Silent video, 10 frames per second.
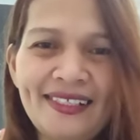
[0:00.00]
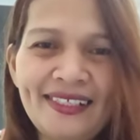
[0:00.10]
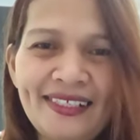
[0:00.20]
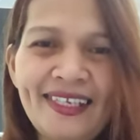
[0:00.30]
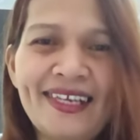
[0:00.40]

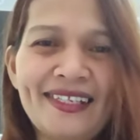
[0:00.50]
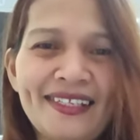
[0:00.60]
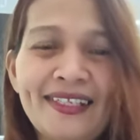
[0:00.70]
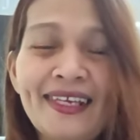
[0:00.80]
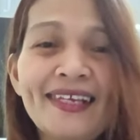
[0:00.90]
Yan,
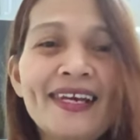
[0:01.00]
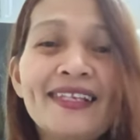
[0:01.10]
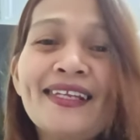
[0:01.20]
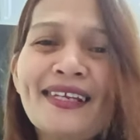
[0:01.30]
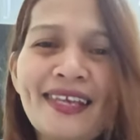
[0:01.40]
kagaya na
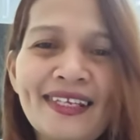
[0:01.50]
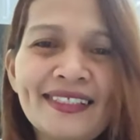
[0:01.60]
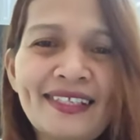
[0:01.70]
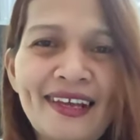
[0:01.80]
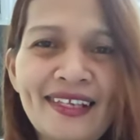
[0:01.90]
nangyari sa
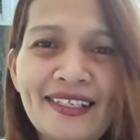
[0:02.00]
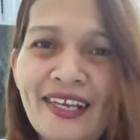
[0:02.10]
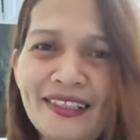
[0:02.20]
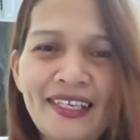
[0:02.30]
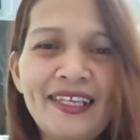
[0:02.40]
akin
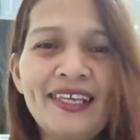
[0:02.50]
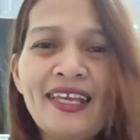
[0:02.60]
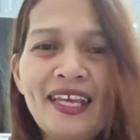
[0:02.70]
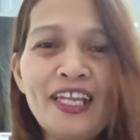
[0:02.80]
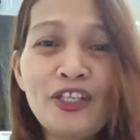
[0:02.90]
dati,
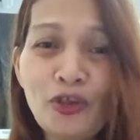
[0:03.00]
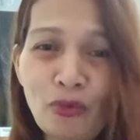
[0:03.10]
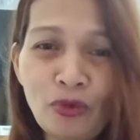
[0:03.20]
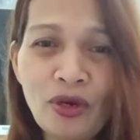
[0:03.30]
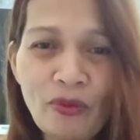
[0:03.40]
hindi ko po
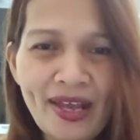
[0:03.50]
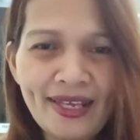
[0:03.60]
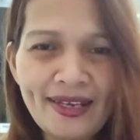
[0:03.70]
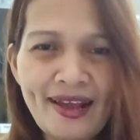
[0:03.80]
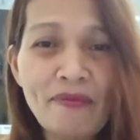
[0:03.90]
gawain
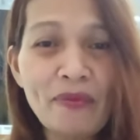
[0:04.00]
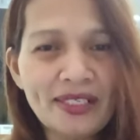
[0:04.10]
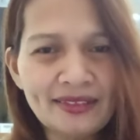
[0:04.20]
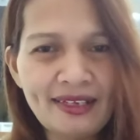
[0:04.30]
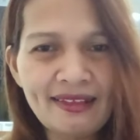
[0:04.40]
ang
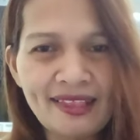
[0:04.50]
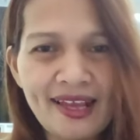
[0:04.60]
magsalita